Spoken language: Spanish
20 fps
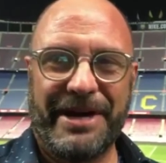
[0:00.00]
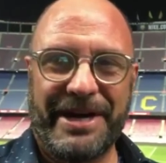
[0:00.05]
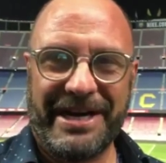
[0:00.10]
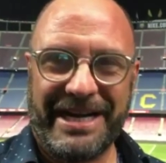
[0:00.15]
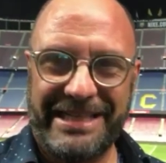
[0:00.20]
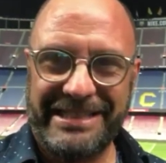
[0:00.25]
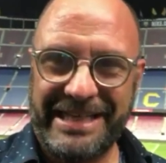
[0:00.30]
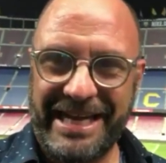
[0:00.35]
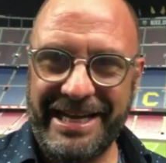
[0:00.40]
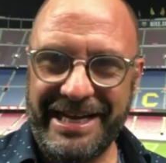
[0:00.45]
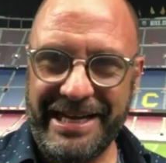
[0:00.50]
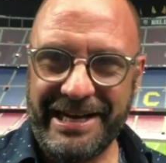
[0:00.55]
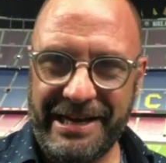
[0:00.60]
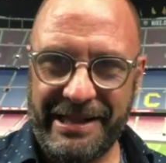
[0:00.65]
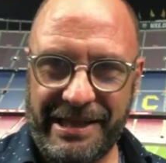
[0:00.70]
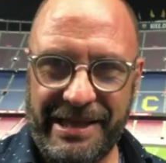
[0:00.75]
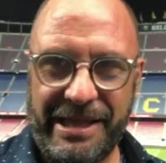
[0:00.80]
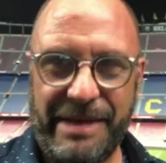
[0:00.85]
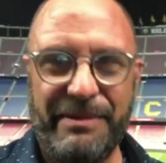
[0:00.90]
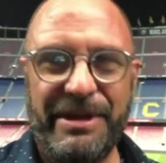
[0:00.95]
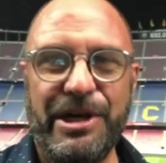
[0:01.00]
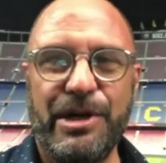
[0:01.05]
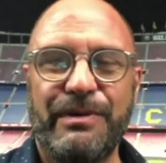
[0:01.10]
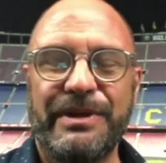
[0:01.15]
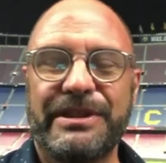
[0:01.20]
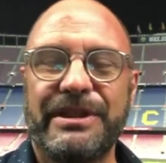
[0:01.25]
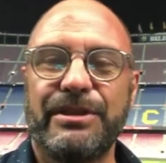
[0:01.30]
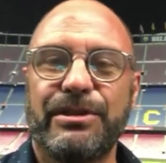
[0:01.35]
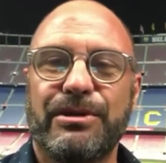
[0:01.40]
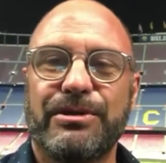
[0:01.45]
Barraca Izaguirre desde
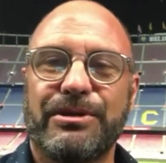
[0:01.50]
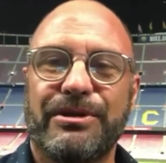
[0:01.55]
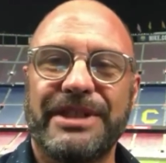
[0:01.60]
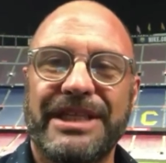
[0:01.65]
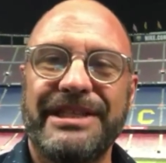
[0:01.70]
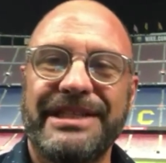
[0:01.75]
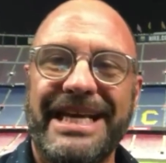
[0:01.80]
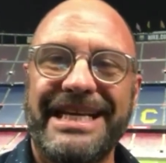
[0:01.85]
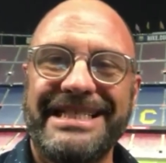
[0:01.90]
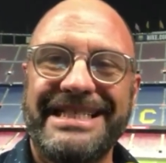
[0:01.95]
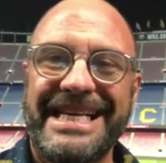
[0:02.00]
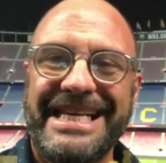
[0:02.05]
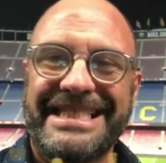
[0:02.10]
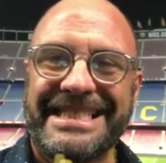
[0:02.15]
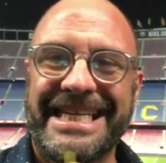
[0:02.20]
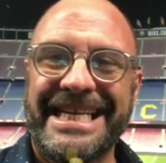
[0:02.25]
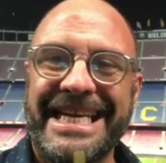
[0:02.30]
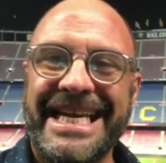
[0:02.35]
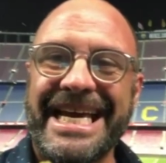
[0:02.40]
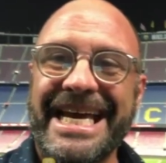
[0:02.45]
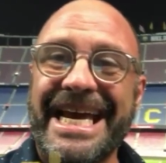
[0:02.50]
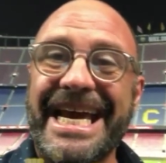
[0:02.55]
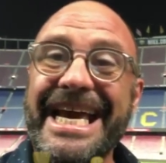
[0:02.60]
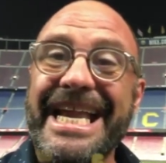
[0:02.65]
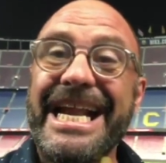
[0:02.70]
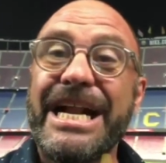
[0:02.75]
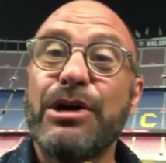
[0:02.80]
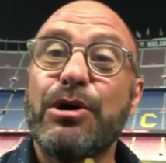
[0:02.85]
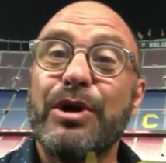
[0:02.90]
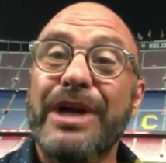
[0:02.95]
1986,
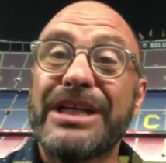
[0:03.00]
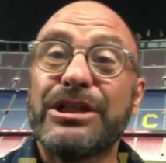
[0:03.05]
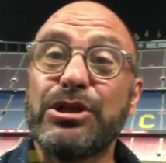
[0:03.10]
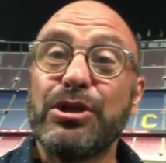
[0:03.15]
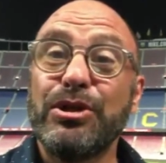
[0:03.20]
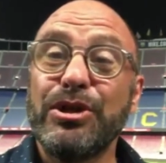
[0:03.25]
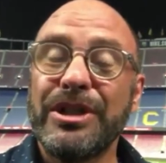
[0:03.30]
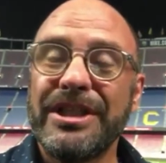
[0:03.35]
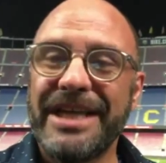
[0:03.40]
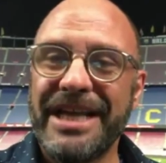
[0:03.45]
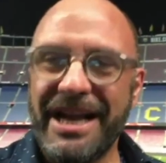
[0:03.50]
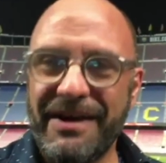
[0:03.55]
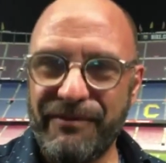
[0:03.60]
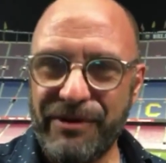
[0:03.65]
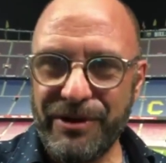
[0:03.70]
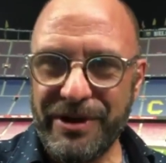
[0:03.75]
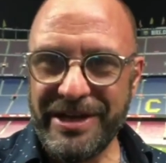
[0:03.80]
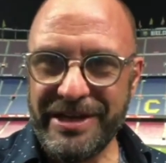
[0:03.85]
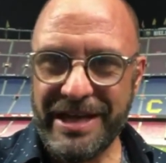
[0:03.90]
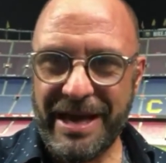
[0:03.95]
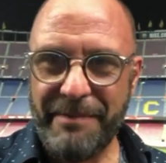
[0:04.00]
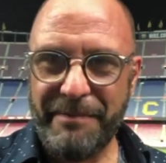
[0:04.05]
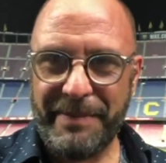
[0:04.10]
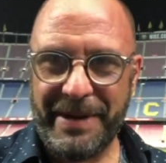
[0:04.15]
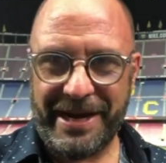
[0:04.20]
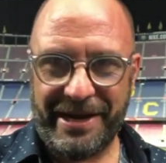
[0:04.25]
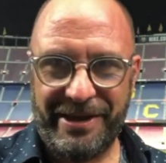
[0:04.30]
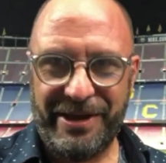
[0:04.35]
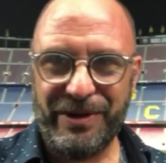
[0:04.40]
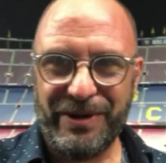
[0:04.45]
en el corazón de la Florida,
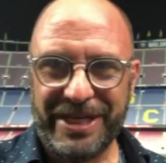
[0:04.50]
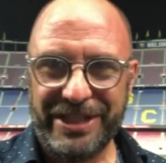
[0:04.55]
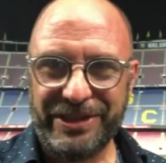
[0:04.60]
paradero